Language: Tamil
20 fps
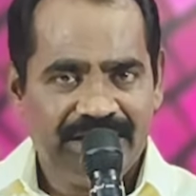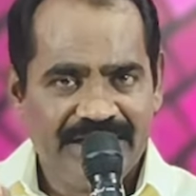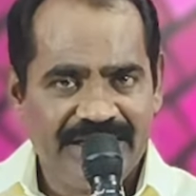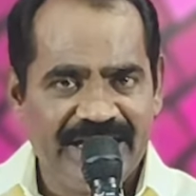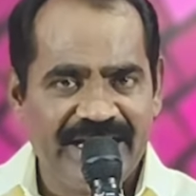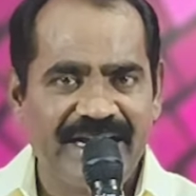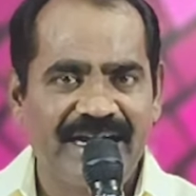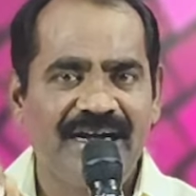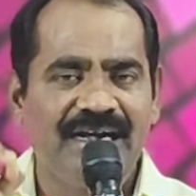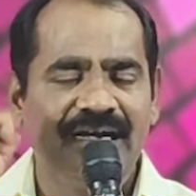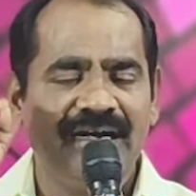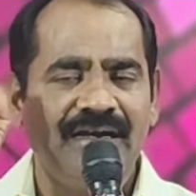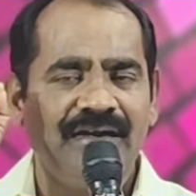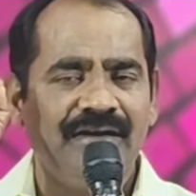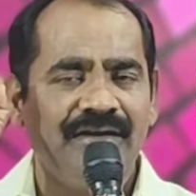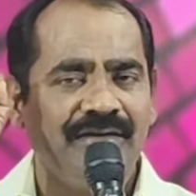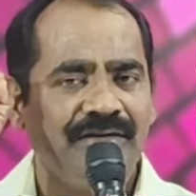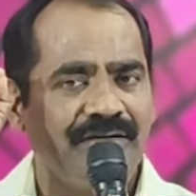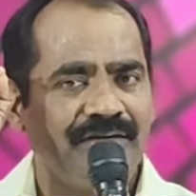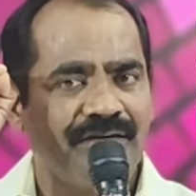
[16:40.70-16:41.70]
நீங்கள்
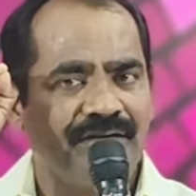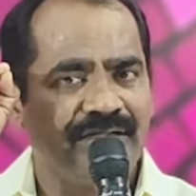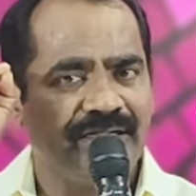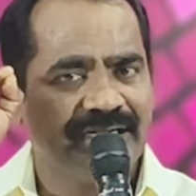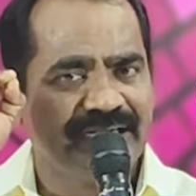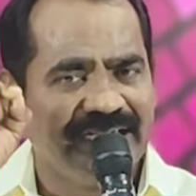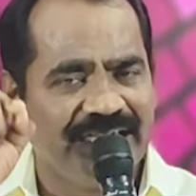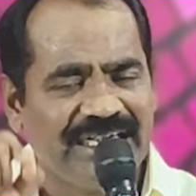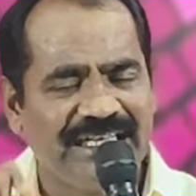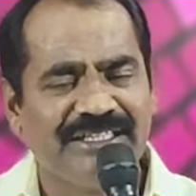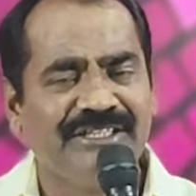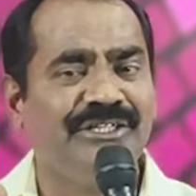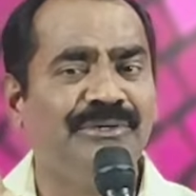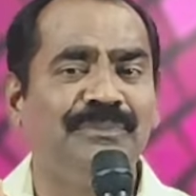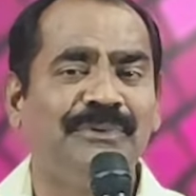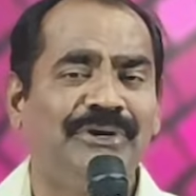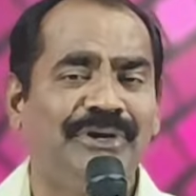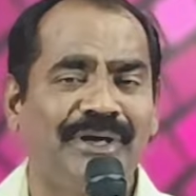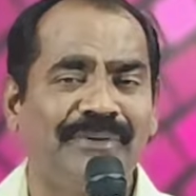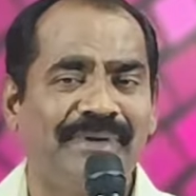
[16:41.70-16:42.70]
இழந்து
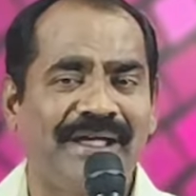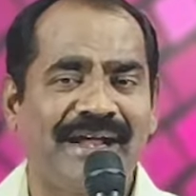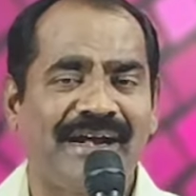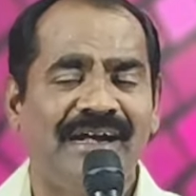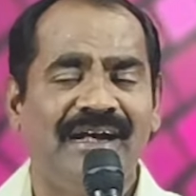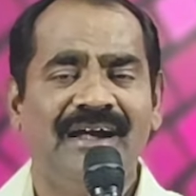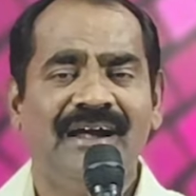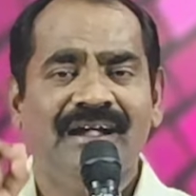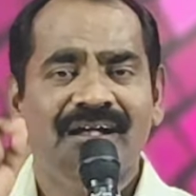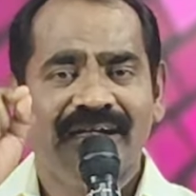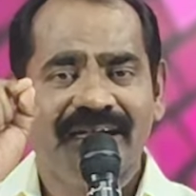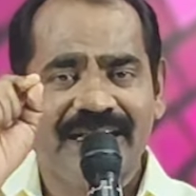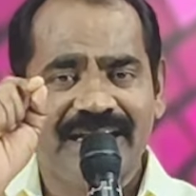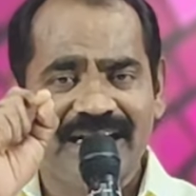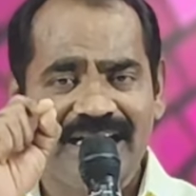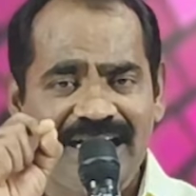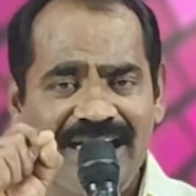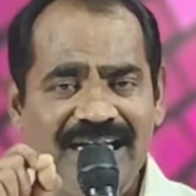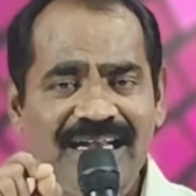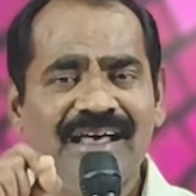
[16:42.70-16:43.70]
போனவைகள்
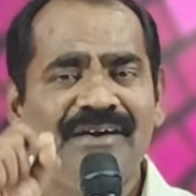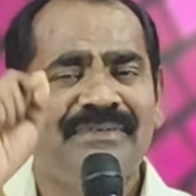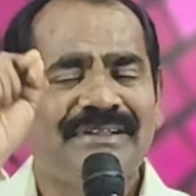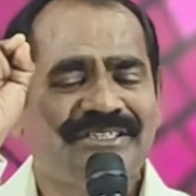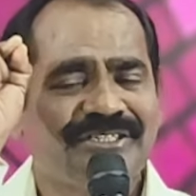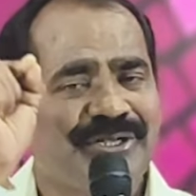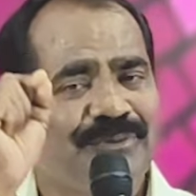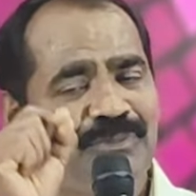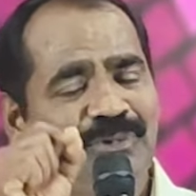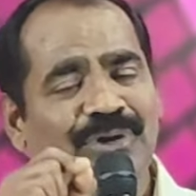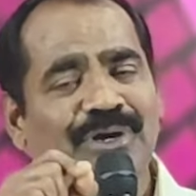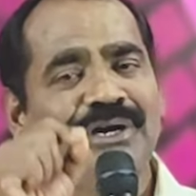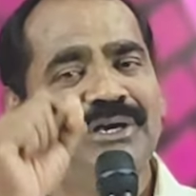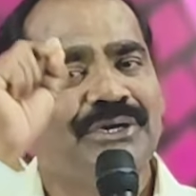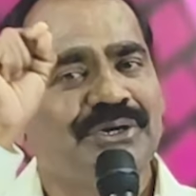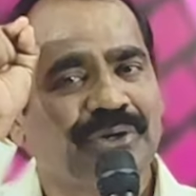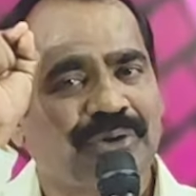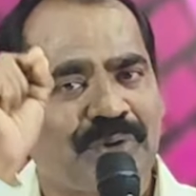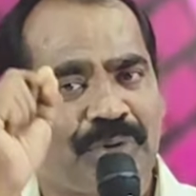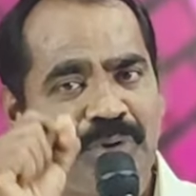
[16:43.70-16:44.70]
எல்லாவற்றையும்
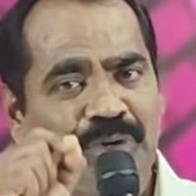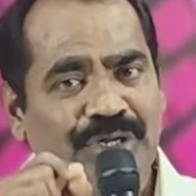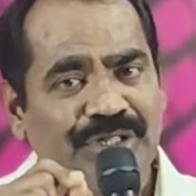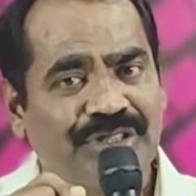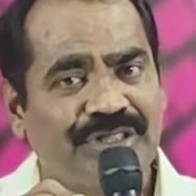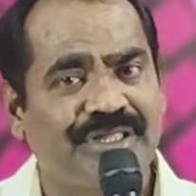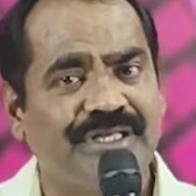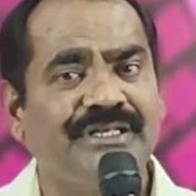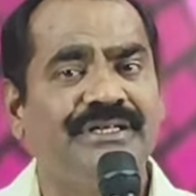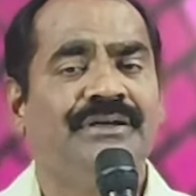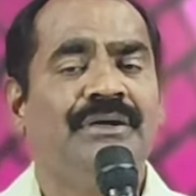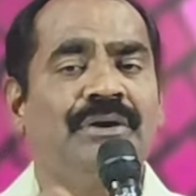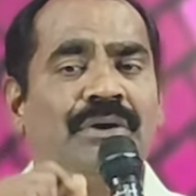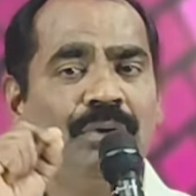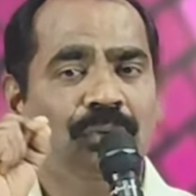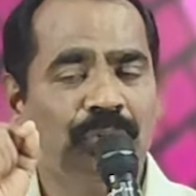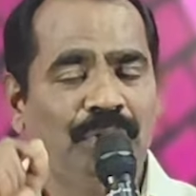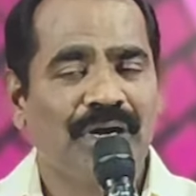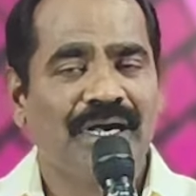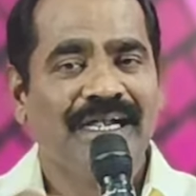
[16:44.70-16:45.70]
உங்களுக்கு கொடுத்து
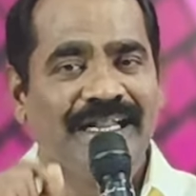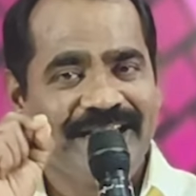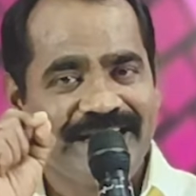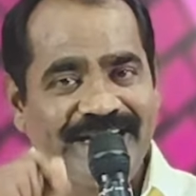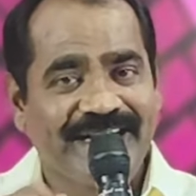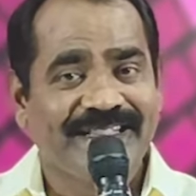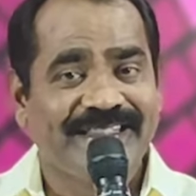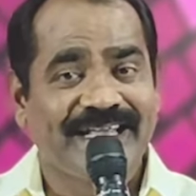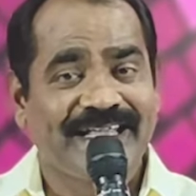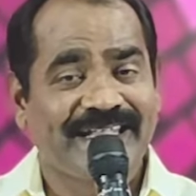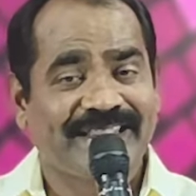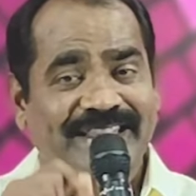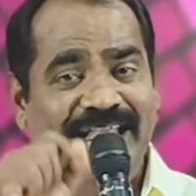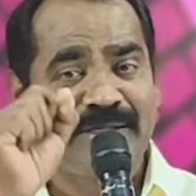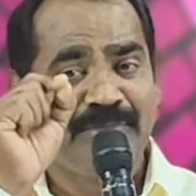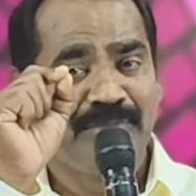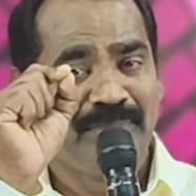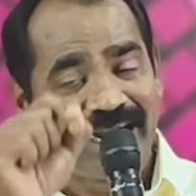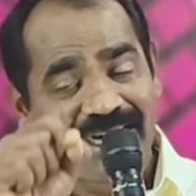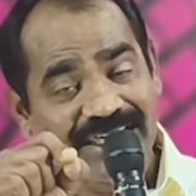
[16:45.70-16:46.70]
உங்கள் இருதயத்தை
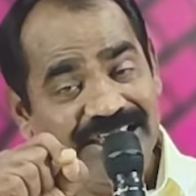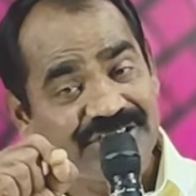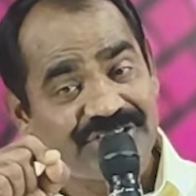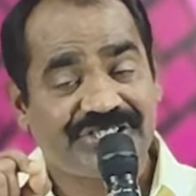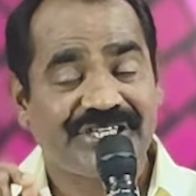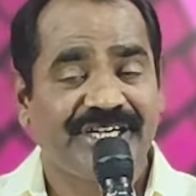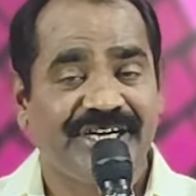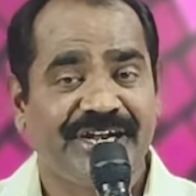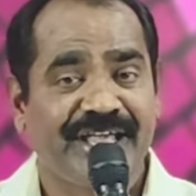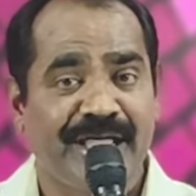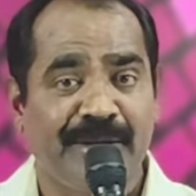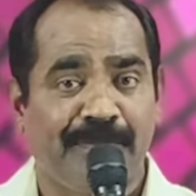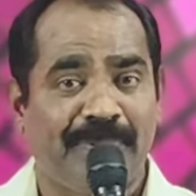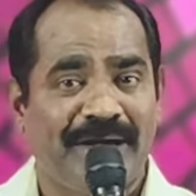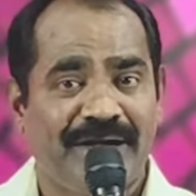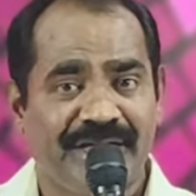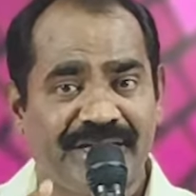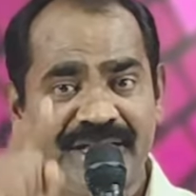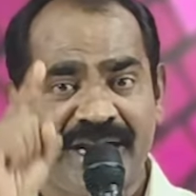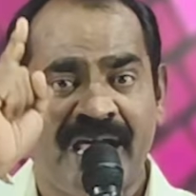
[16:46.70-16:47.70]
மகிழ்ச்சி அடைய
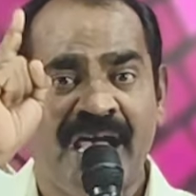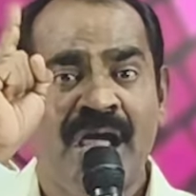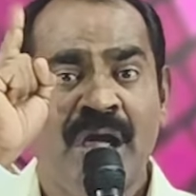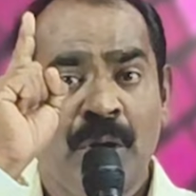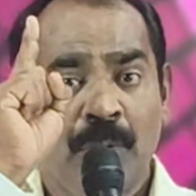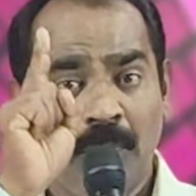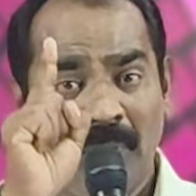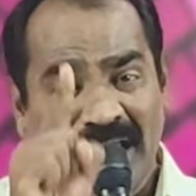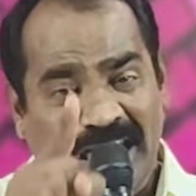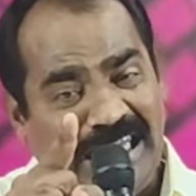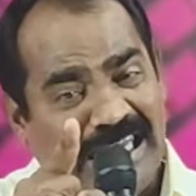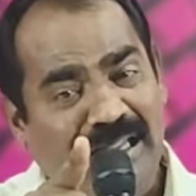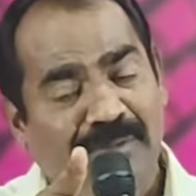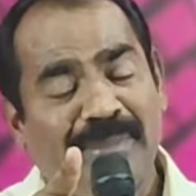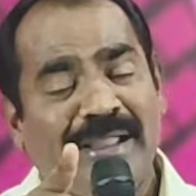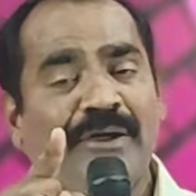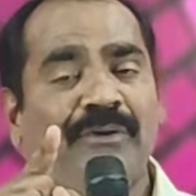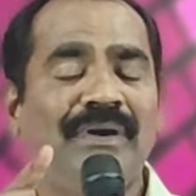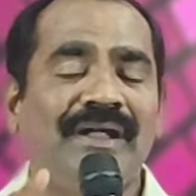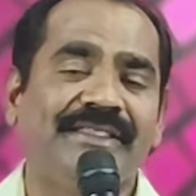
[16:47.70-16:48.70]
பண்ணுகிற
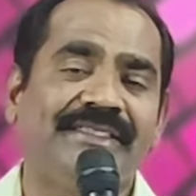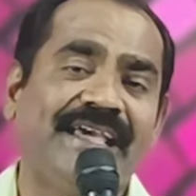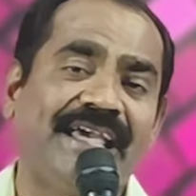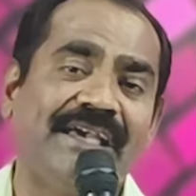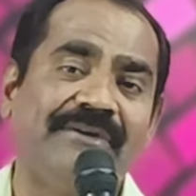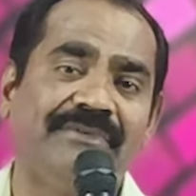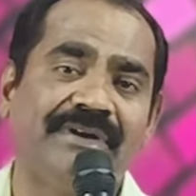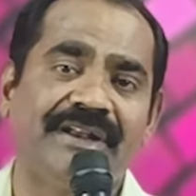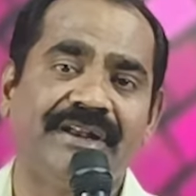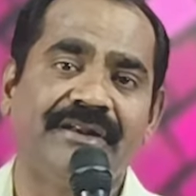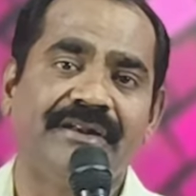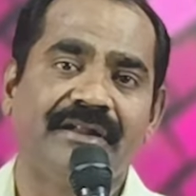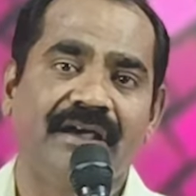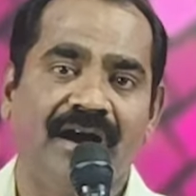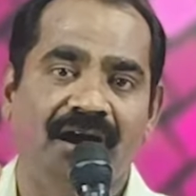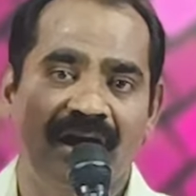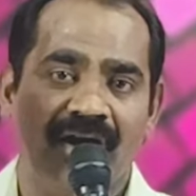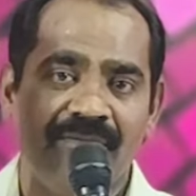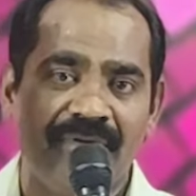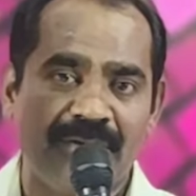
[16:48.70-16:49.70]
வல்லமையுள்ள தேவன்
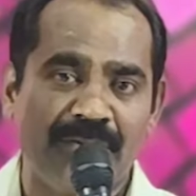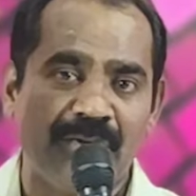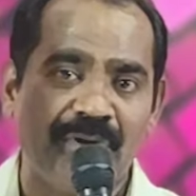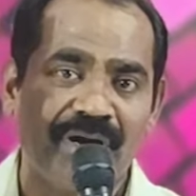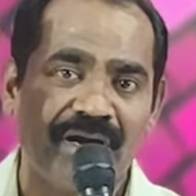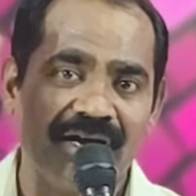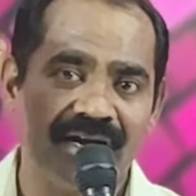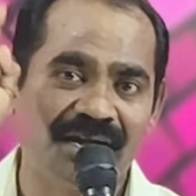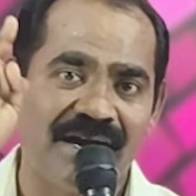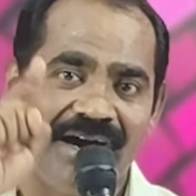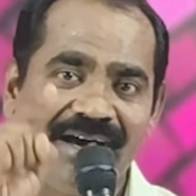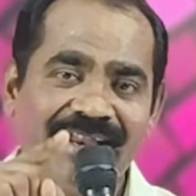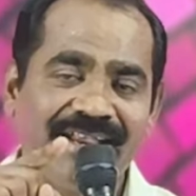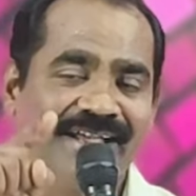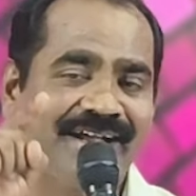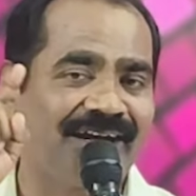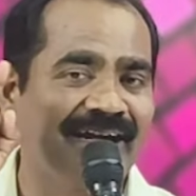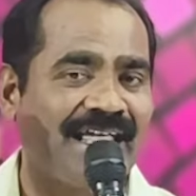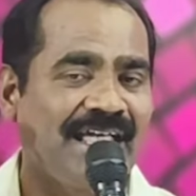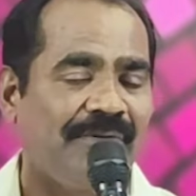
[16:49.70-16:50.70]
அவர் உங்கள்
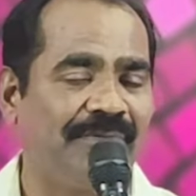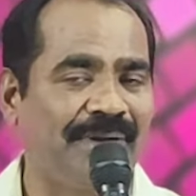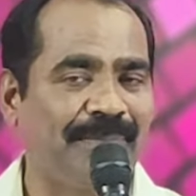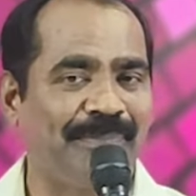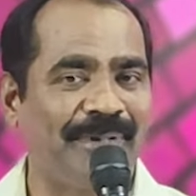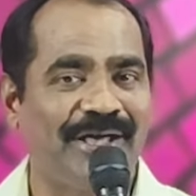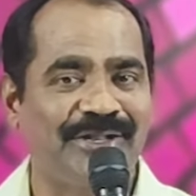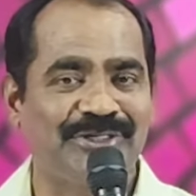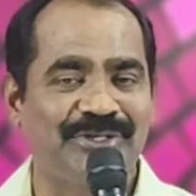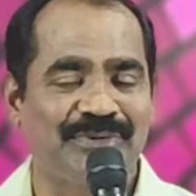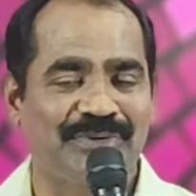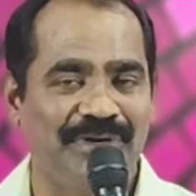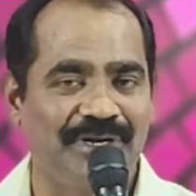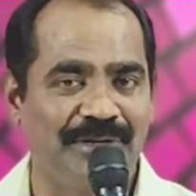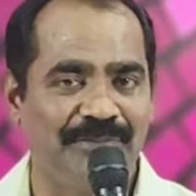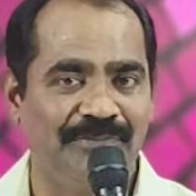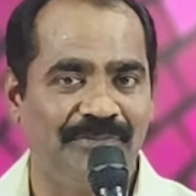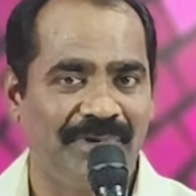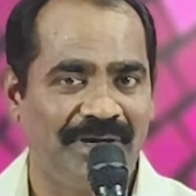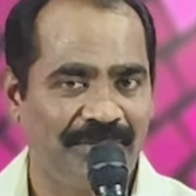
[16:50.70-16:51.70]
காரியங்களை அவர் பார்த்து கொள்ள
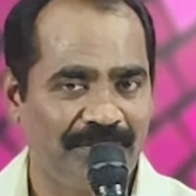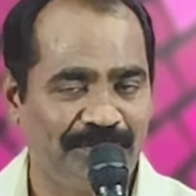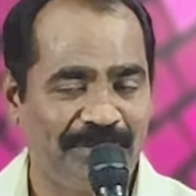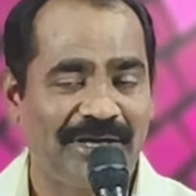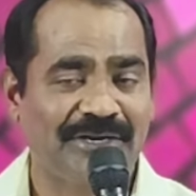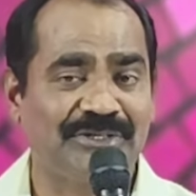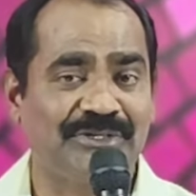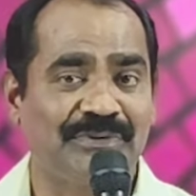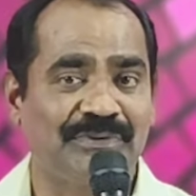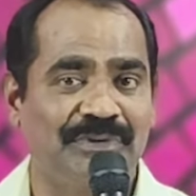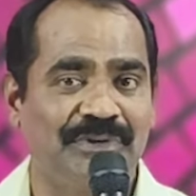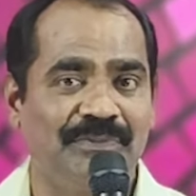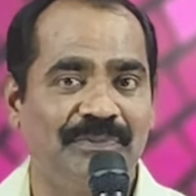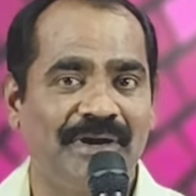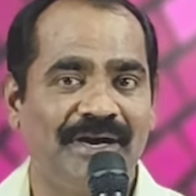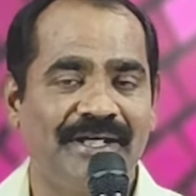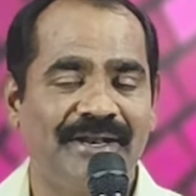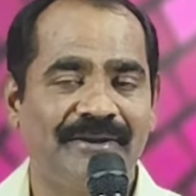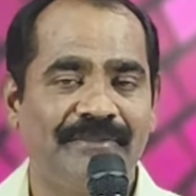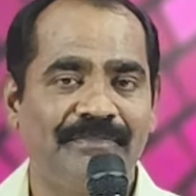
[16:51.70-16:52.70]
பார்த்து
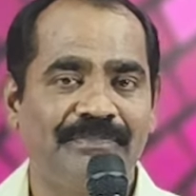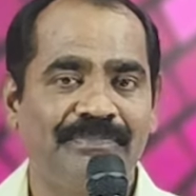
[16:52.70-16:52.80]
கொள்வார்